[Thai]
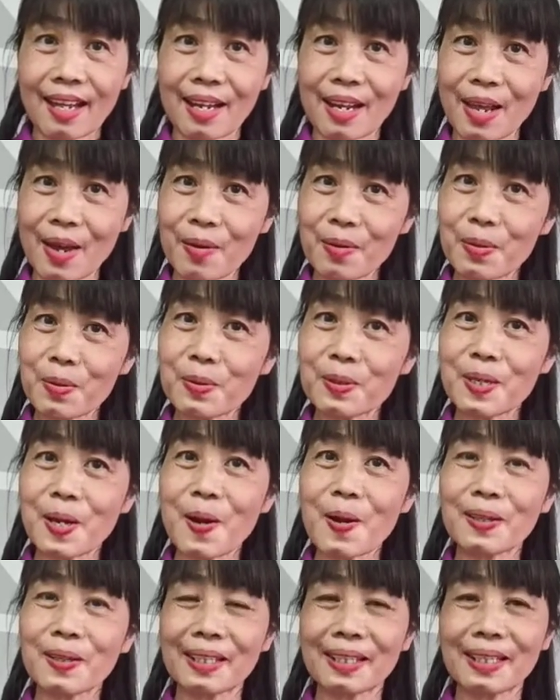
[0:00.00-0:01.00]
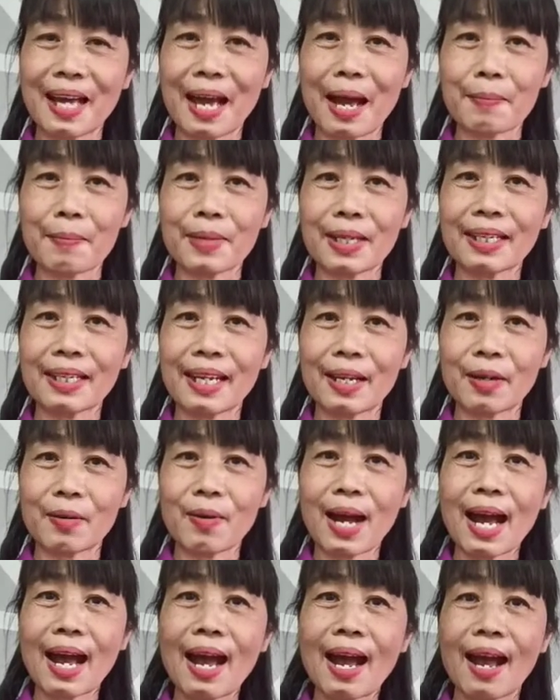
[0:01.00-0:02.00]
แล้วครูช่อจะถามเด็กๆ
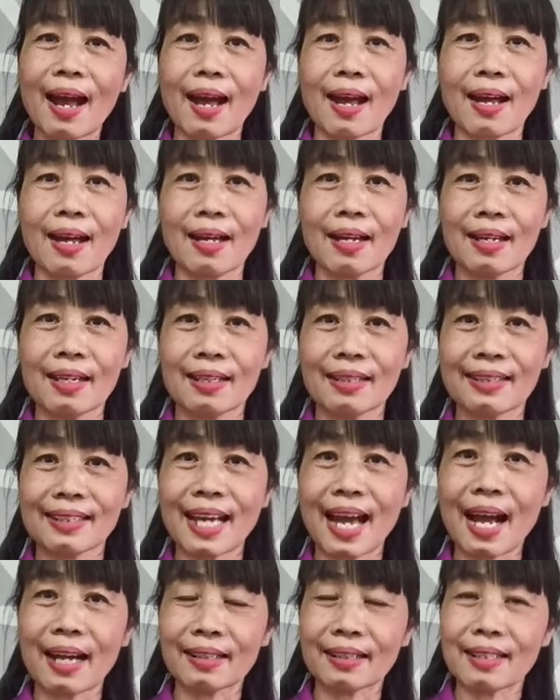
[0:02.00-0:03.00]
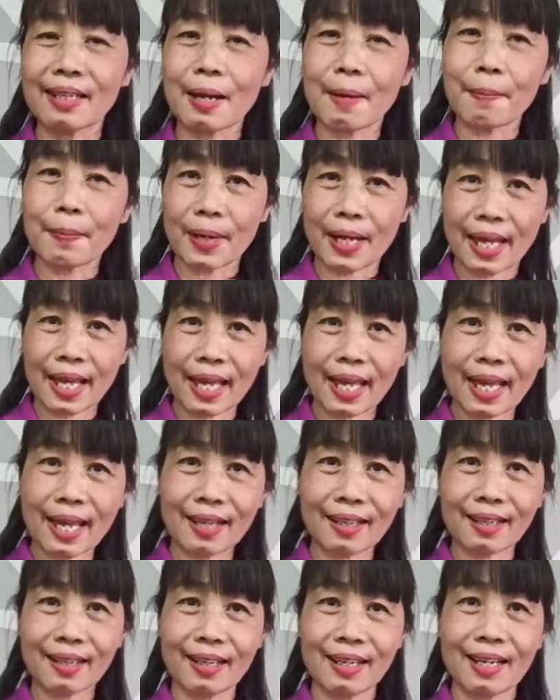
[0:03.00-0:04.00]
ว่า จากเนื้อเพลง
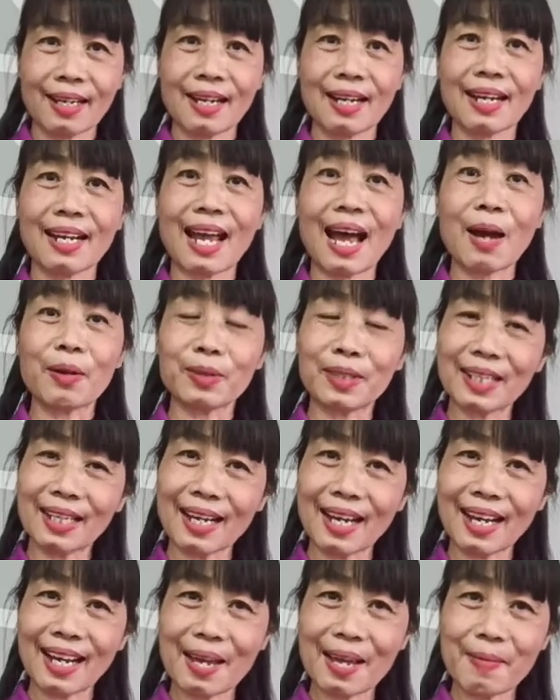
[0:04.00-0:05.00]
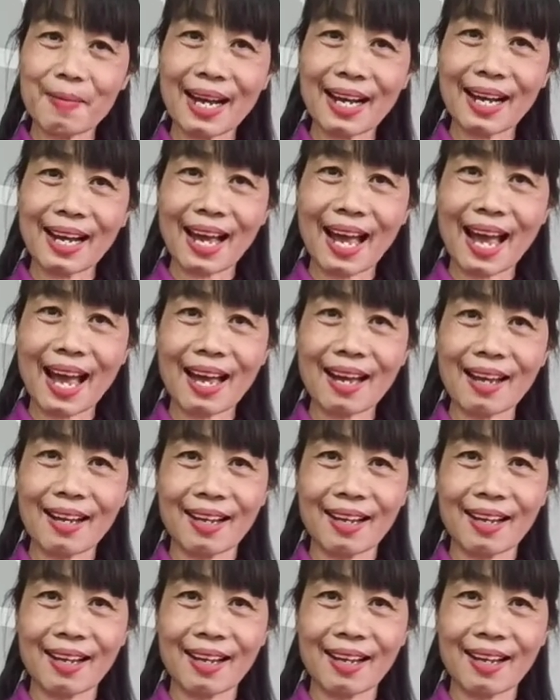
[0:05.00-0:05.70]
กล่าวถึงอะไรบ้างคะ